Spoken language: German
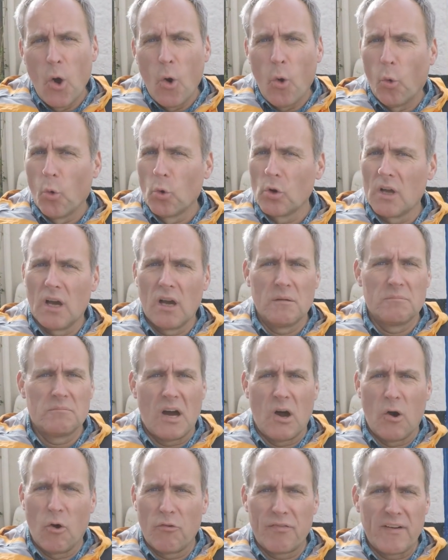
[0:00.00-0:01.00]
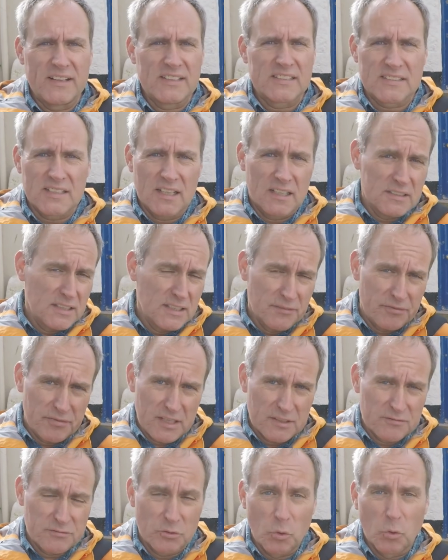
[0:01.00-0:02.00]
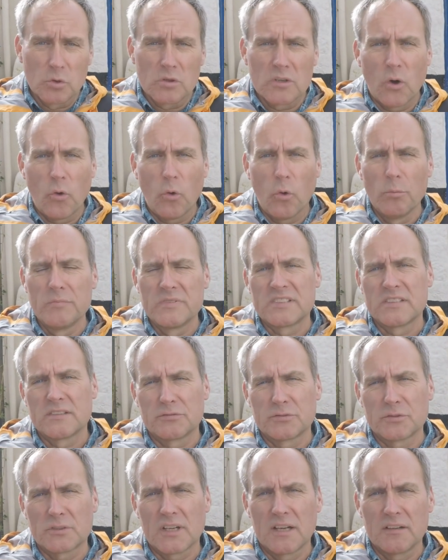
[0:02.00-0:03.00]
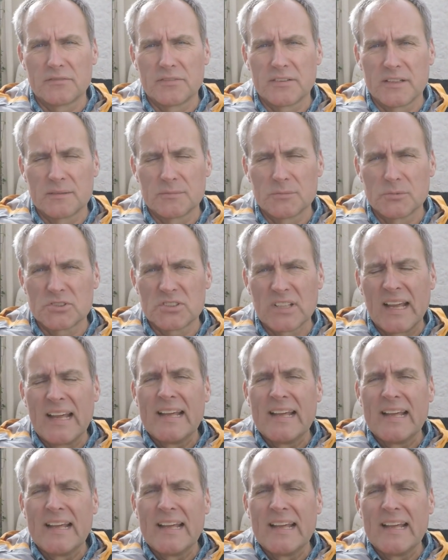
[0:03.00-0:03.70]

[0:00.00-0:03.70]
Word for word: oder auch Fenster, die ihr vielleicht von unten nach oben ein bisschen fotografieren müsst,